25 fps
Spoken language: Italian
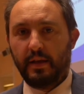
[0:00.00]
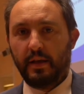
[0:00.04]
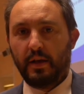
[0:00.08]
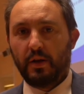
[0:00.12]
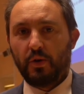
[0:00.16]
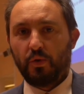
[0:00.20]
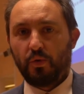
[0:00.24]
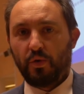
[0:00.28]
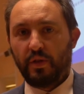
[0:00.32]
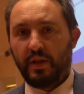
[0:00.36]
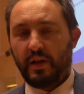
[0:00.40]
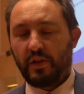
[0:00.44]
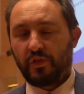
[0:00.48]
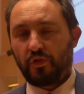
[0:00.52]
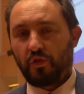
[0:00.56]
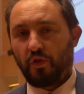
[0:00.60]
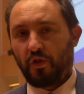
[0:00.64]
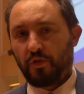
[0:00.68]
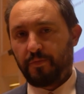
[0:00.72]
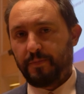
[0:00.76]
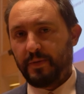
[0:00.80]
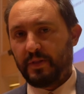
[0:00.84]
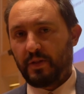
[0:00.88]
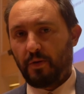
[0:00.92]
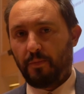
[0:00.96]
Grudiasco
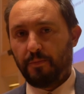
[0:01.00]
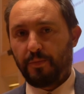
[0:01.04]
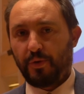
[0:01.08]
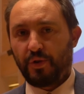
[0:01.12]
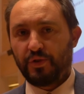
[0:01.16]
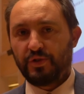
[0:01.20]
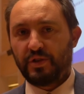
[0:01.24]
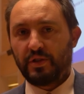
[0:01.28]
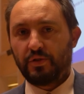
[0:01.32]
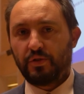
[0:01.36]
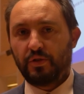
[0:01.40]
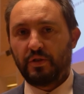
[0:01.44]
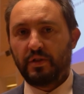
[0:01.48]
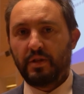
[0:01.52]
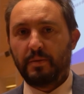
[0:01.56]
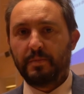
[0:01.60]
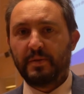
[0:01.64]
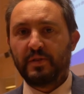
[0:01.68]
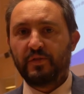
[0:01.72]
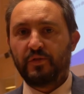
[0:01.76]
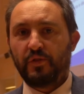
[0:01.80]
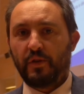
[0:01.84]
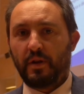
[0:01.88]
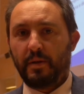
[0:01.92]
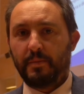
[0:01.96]
ospita un progetto di
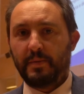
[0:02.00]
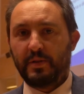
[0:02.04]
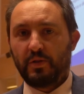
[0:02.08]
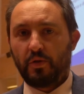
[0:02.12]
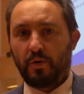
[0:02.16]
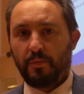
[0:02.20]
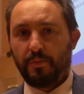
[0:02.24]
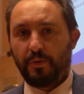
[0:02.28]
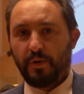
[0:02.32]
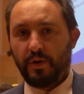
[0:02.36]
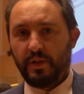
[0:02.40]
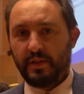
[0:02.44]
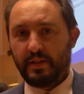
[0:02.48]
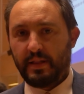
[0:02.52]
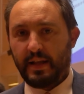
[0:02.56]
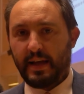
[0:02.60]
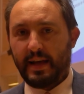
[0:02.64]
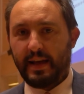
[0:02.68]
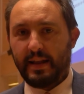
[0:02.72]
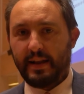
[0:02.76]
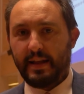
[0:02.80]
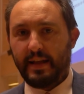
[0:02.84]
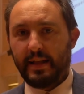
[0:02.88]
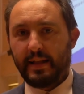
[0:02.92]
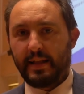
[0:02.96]
dimensione metropolitana